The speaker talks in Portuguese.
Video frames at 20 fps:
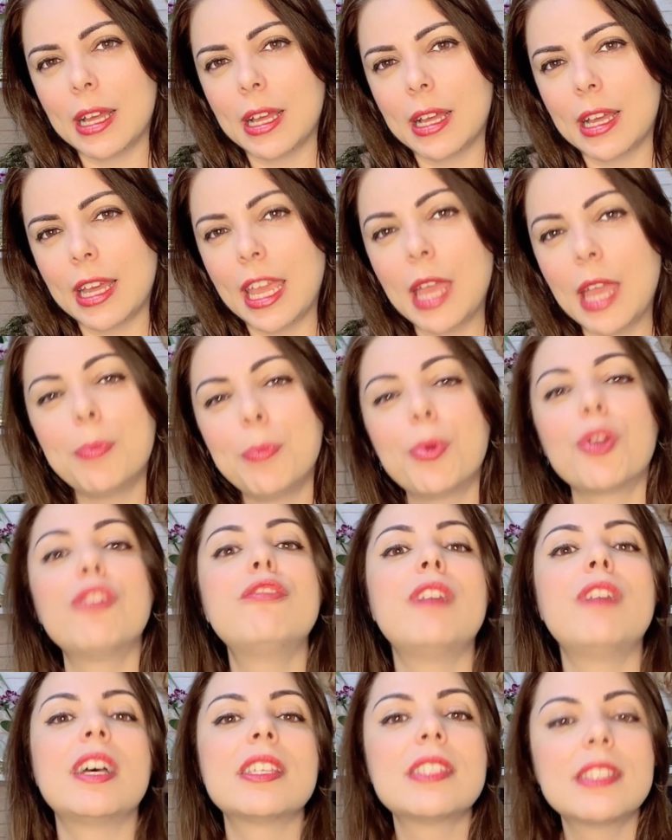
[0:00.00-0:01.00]

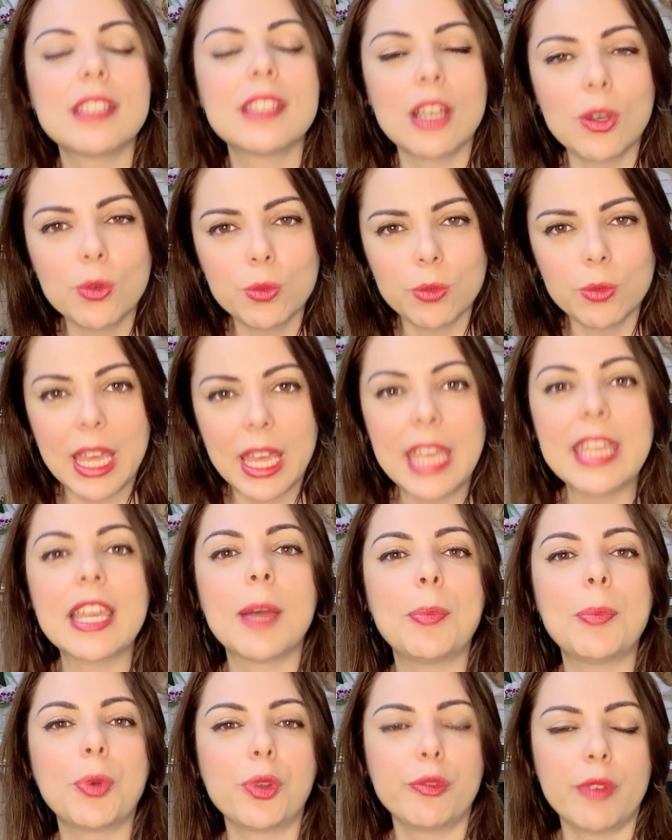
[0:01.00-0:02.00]
reprovação em
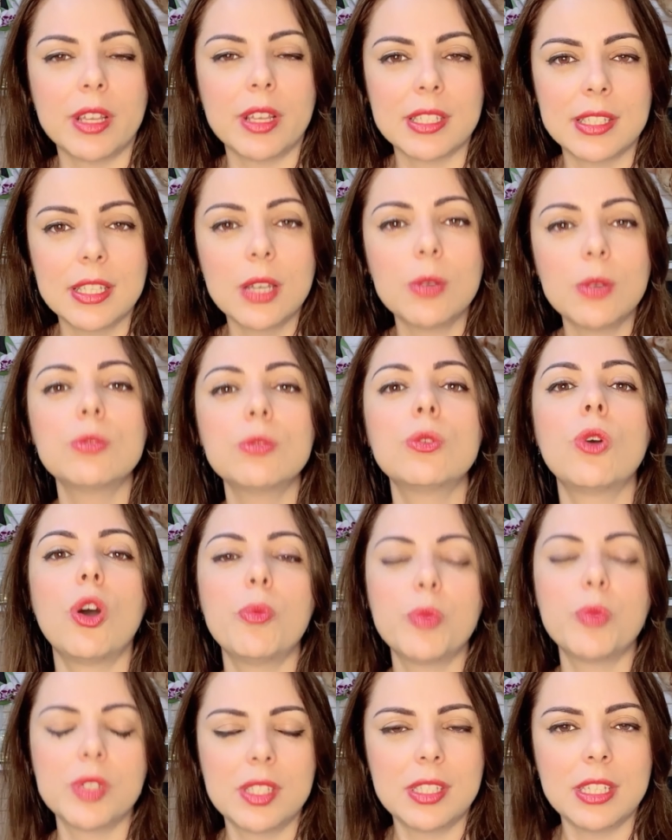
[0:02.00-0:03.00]
aprovação?
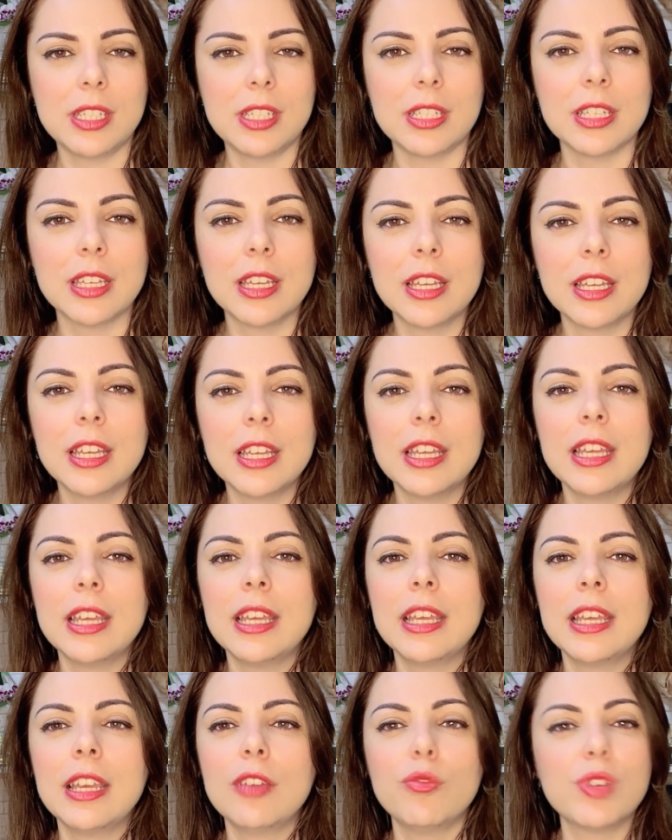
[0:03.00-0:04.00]
Como assim?
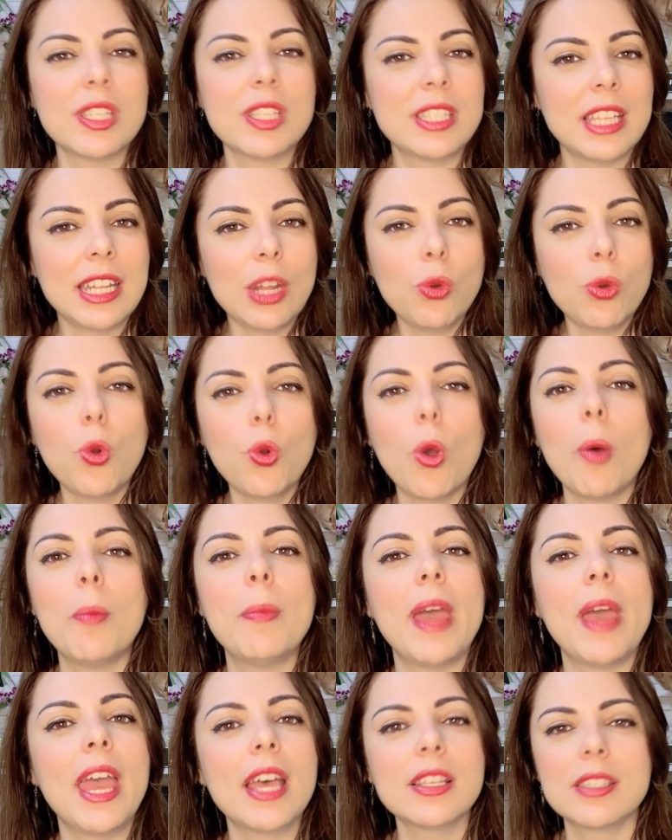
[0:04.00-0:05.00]
Você não
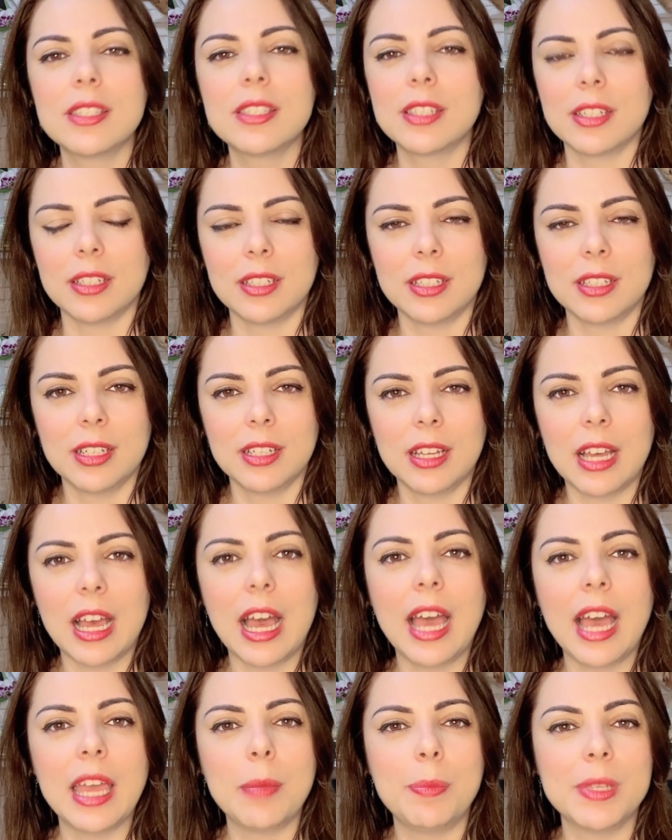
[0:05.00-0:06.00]
começa
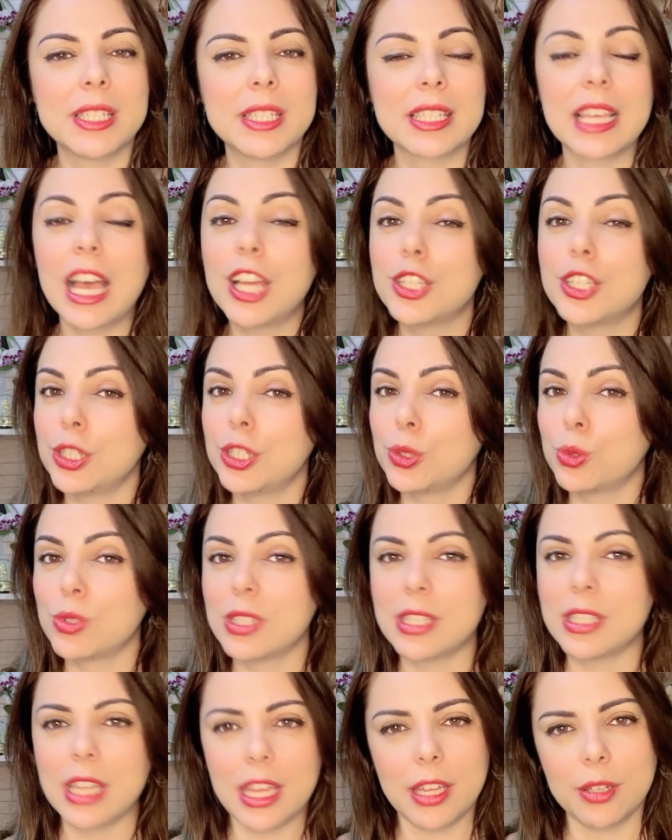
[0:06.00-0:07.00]
a repescagem do
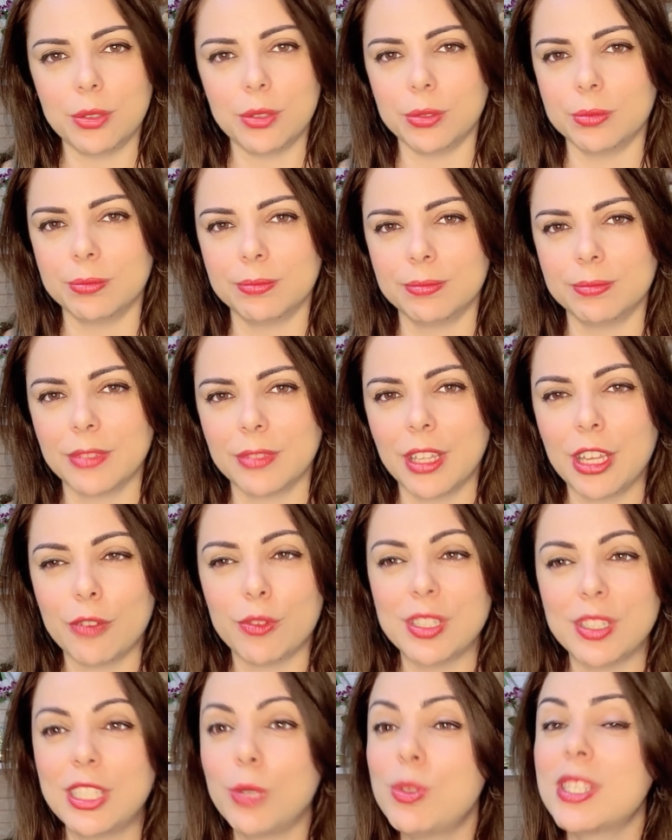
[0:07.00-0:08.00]
zero.
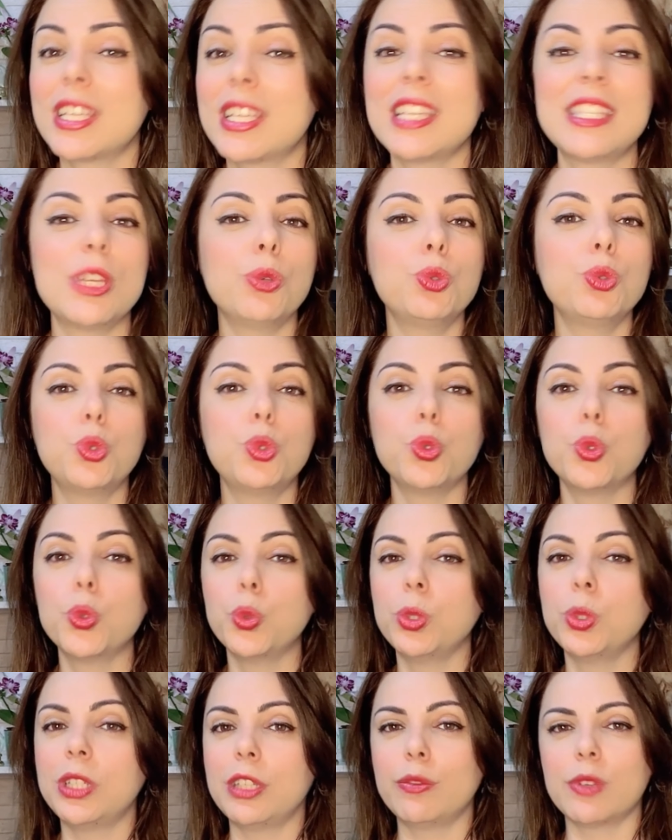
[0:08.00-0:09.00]
Você não esqueceu
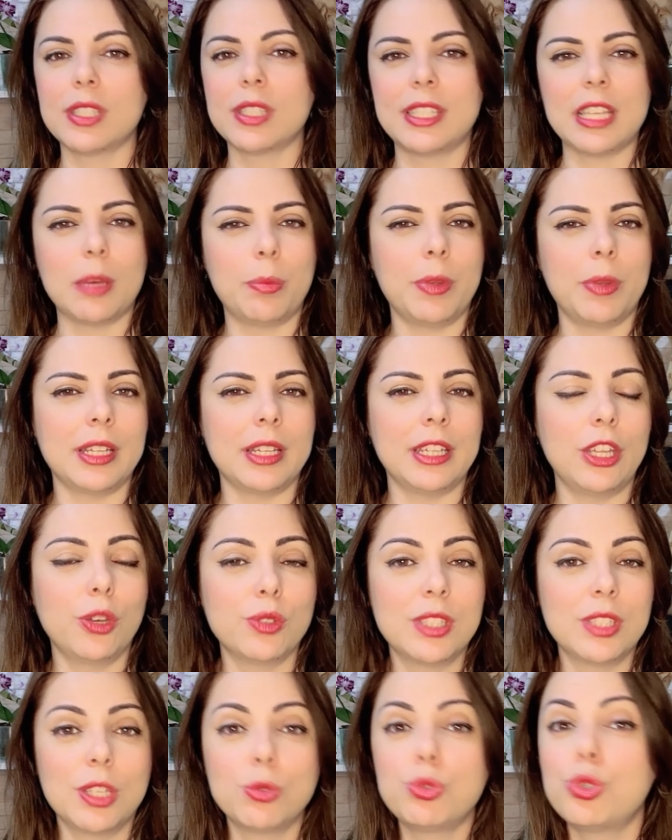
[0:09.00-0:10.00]
tudo que você
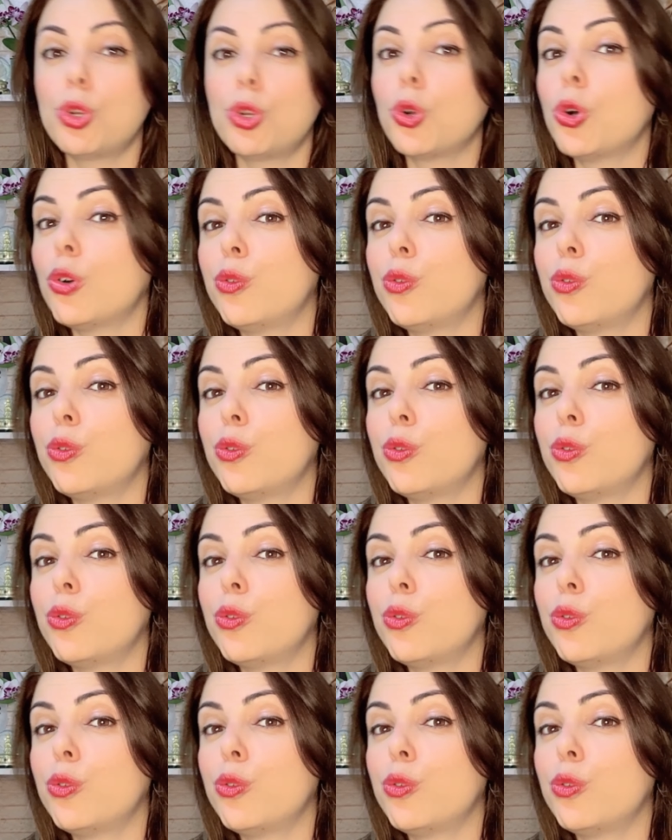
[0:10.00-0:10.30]
aprendeu, você não jogou